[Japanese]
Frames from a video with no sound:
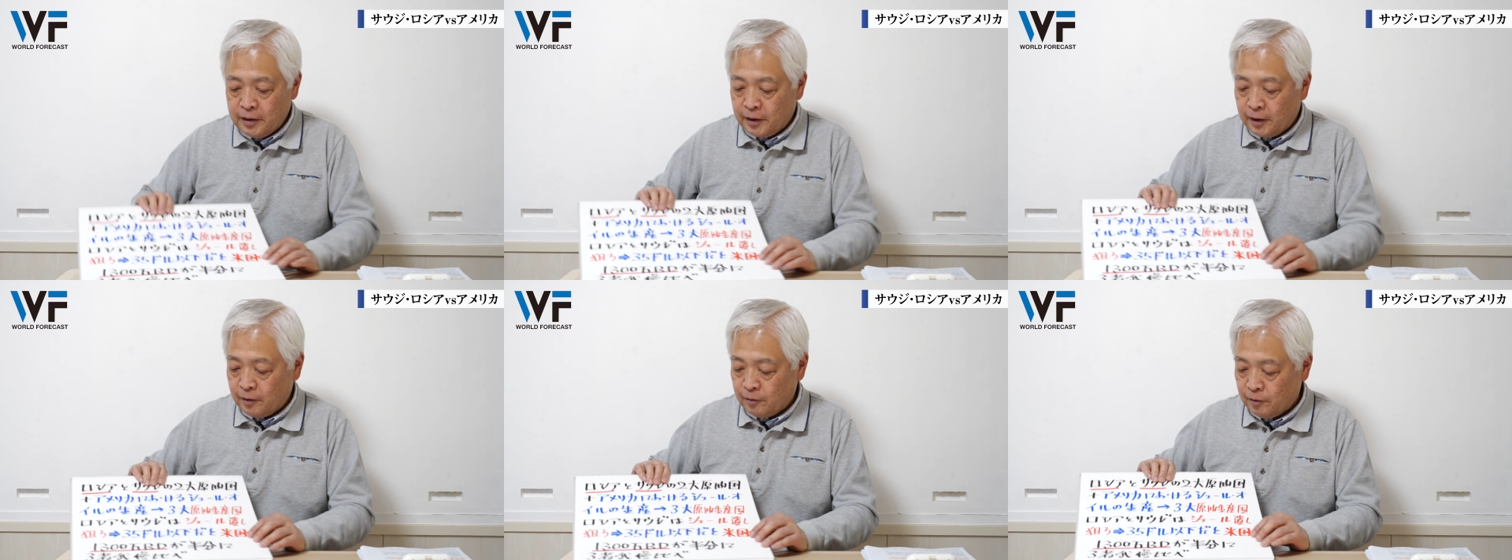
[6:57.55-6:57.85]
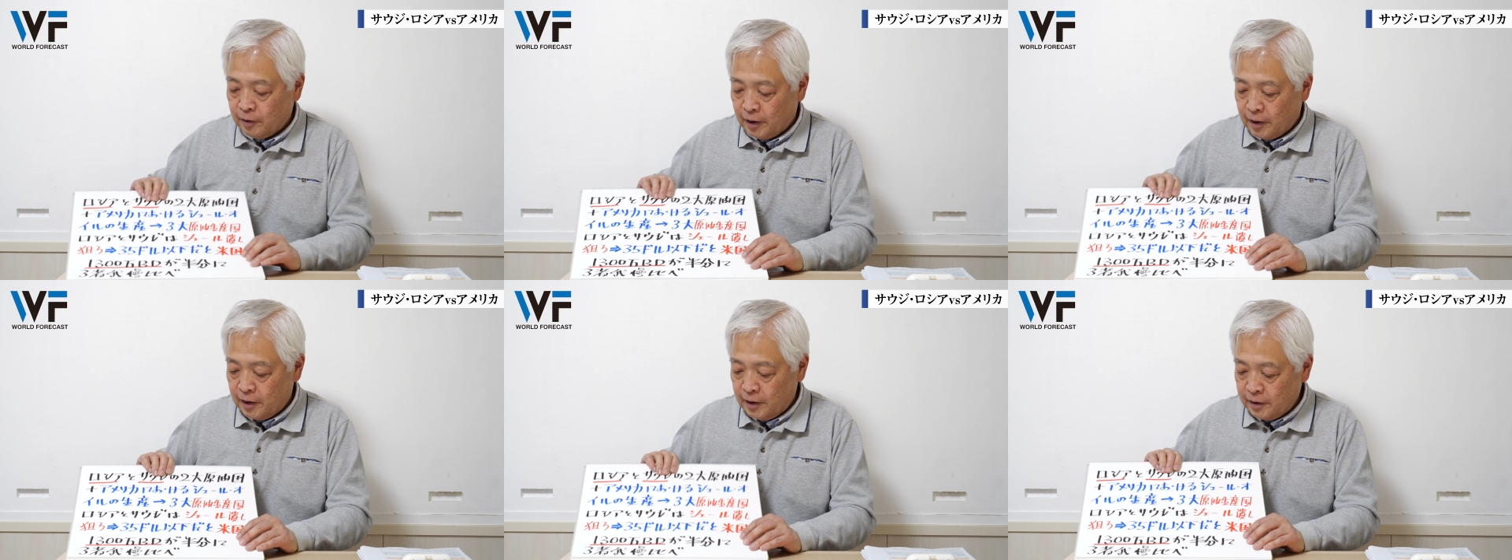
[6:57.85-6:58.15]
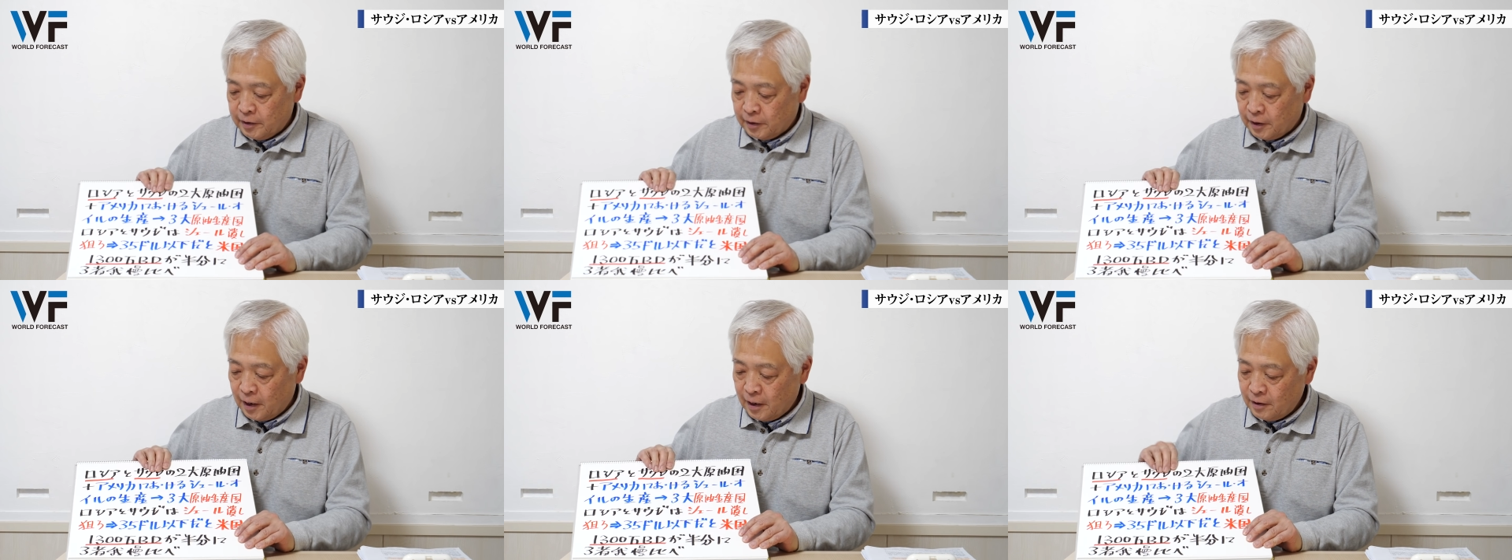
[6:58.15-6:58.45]
だけどね、
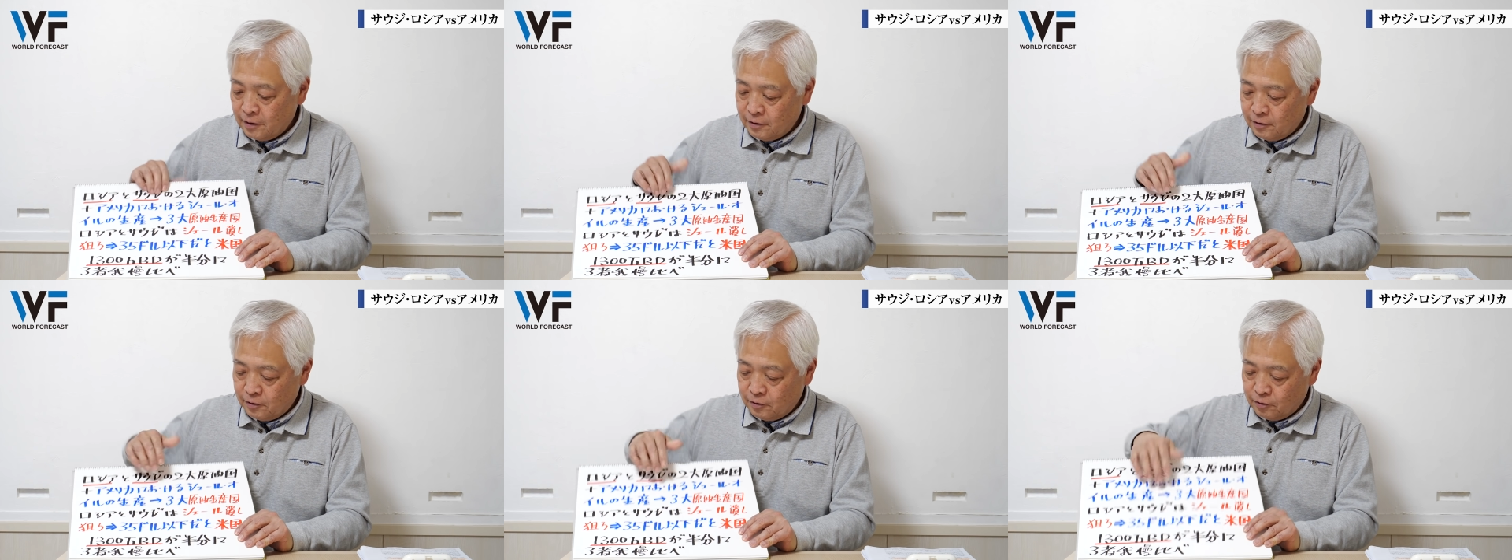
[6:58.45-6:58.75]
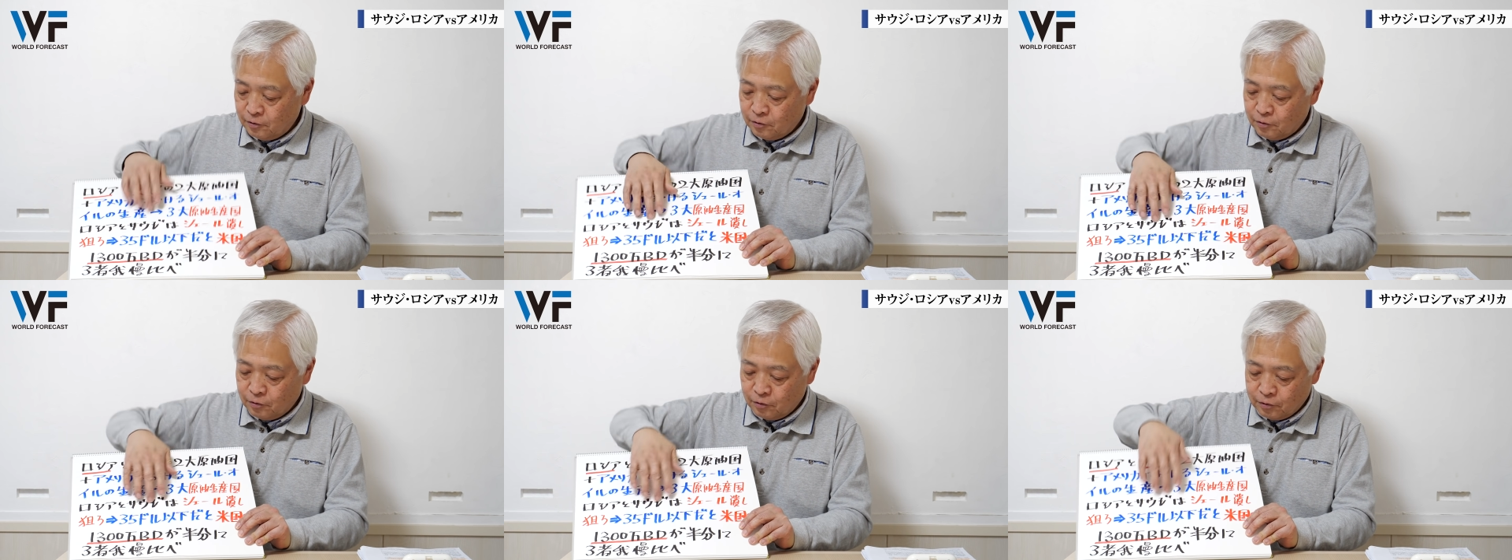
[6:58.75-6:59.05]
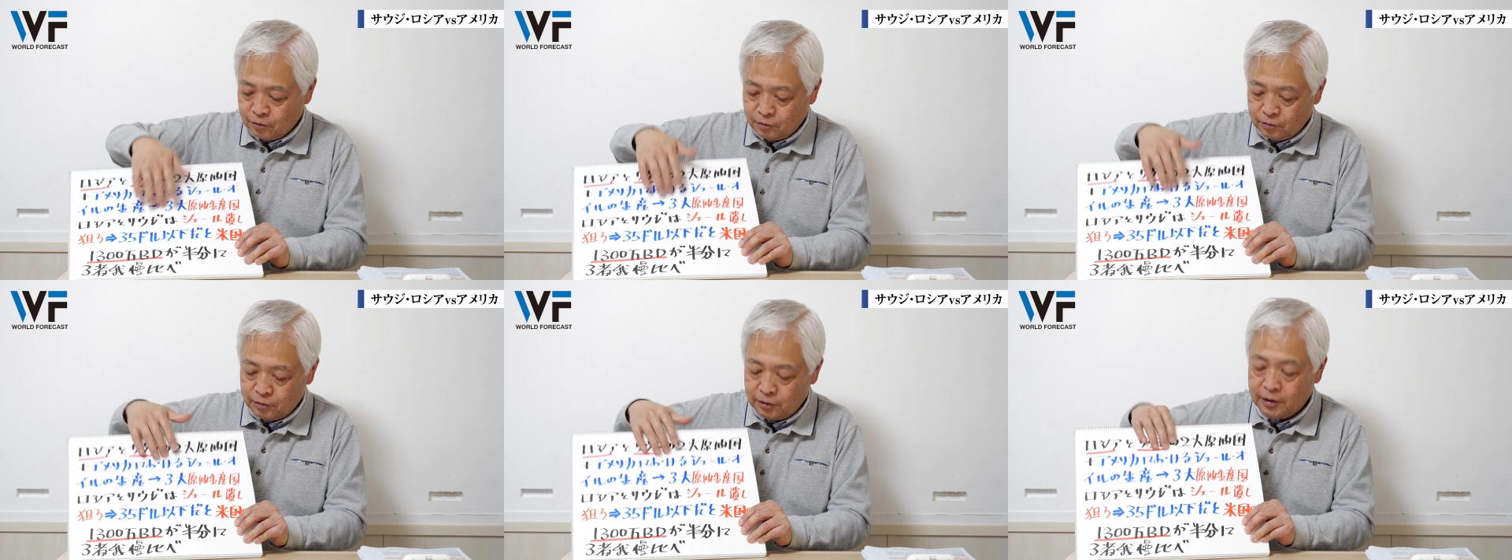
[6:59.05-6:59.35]

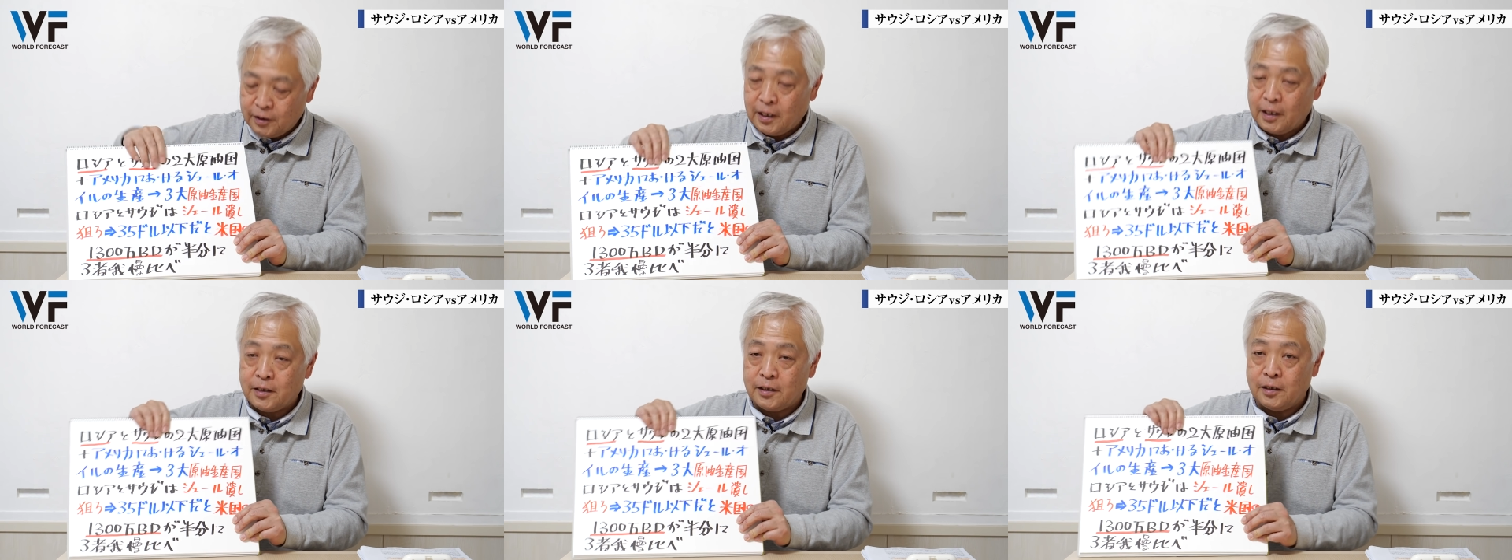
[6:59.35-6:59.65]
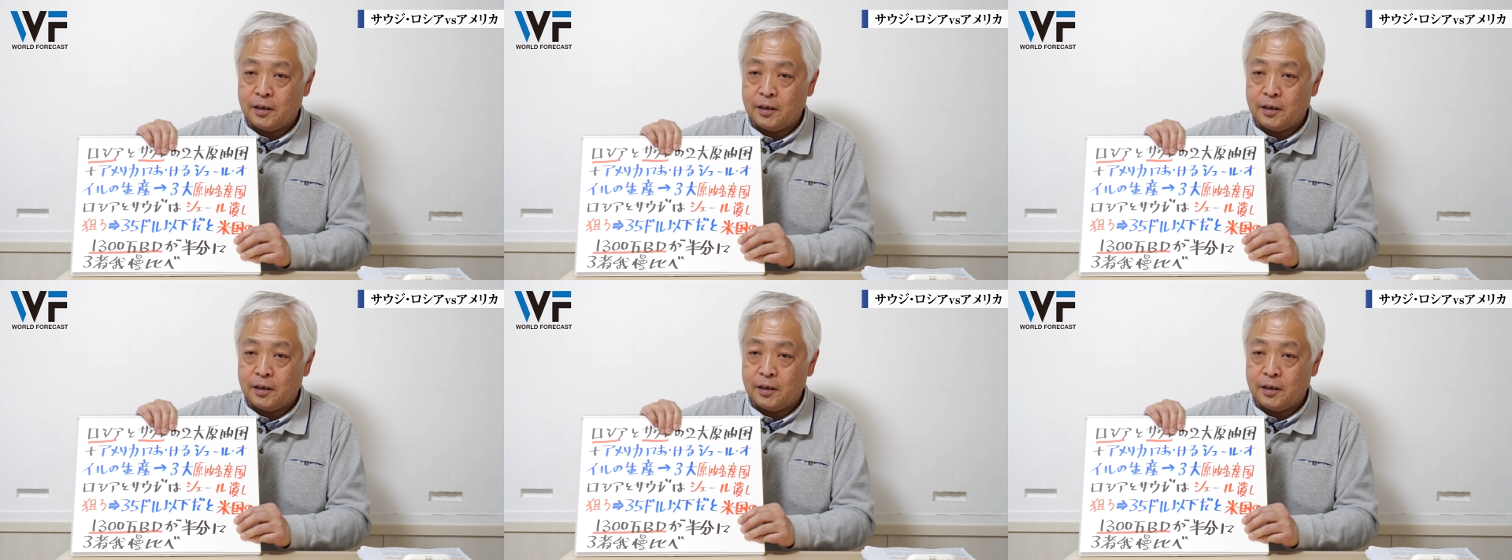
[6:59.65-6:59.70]
35ドル以下